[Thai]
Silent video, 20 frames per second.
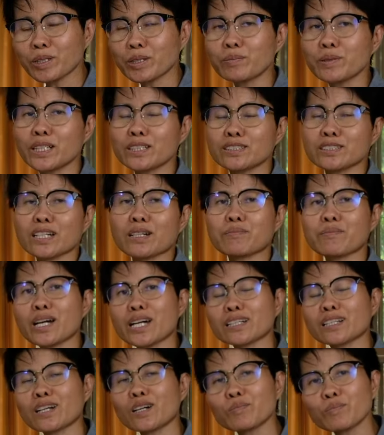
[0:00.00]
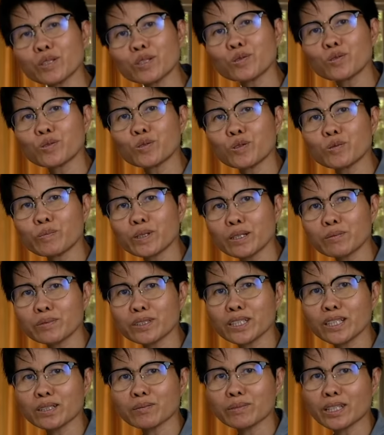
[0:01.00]
เพื่อนๆสามารถเข้าไปดูเพิ่ม
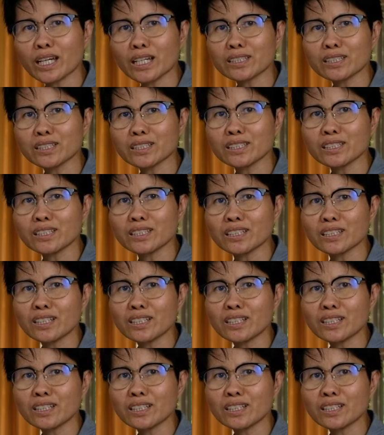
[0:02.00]
เติมได้ที่